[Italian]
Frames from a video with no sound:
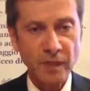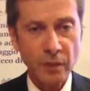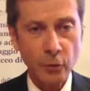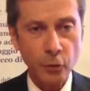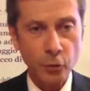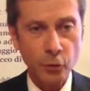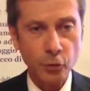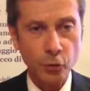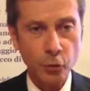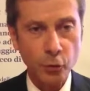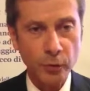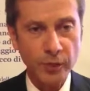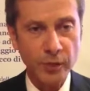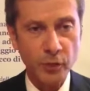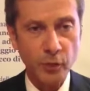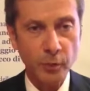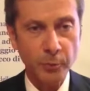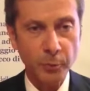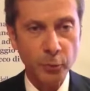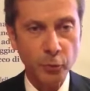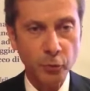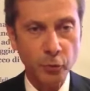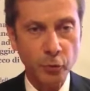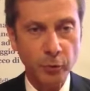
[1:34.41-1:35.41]
costruito
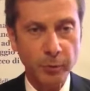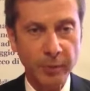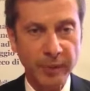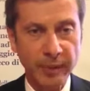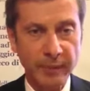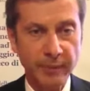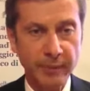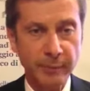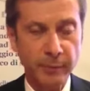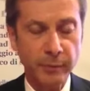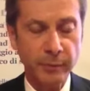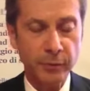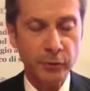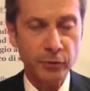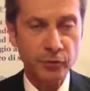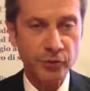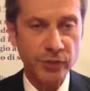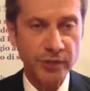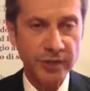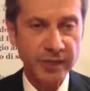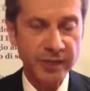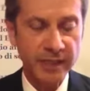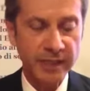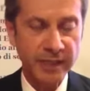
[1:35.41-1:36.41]
appunto per
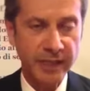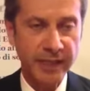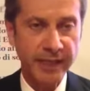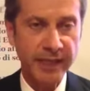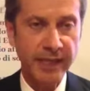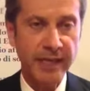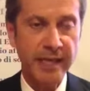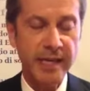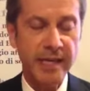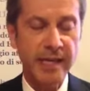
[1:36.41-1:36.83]
consentire